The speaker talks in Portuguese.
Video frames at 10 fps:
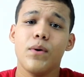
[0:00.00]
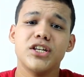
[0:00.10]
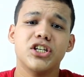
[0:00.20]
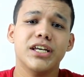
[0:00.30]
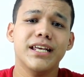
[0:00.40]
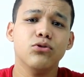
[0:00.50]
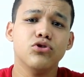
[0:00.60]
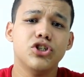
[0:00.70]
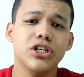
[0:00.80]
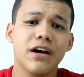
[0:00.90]
eu adquiri
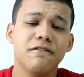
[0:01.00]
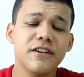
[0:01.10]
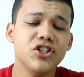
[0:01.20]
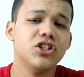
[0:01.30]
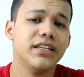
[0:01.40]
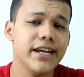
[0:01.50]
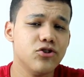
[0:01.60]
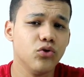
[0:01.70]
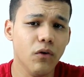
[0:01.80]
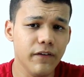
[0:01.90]
no dia
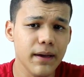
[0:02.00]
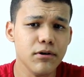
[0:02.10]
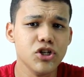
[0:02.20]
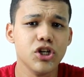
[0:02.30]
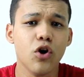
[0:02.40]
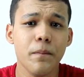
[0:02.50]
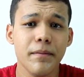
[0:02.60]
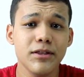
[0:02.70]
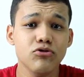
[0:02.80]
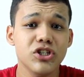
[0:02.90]
23 de novembro e chegou
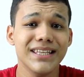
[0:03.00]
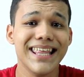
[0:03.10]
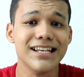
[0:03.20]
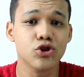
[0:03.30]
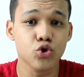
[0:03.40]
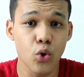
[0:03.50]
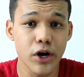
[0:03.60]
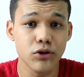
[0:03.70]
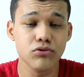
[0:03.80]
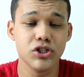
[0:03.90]
para mim no dia
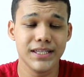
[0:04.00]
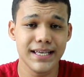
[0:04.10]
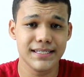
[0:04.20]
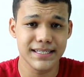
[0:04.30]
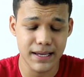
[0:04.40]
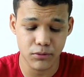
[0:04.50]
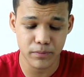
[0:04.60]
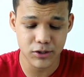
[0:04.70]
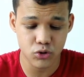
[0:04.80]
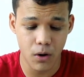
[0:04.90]
18 de
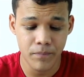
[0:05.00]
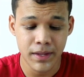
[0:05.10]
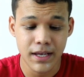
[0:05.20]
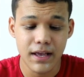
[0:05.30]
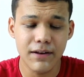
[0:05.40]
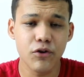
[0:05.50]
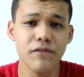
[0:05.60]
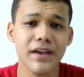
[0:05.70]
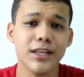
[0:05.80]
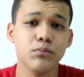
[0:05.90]
dezembro, pessoal. Ele foi
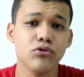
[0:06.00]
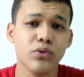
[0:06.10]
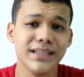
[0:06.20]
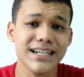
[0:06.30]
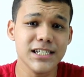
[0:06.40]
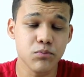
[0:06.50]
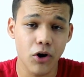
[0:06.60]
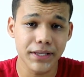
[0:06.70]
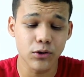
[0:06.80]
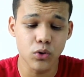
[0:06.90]
enviado por uma
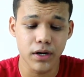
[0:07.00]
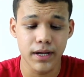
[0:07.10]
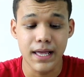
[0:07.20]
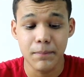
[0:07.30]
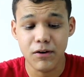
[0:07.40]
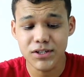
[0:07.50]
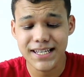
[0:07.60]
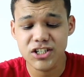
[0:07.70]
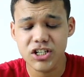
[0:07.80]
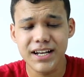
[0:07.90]
transportadora. Para
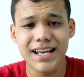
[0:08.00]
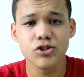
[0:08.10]
você adquirir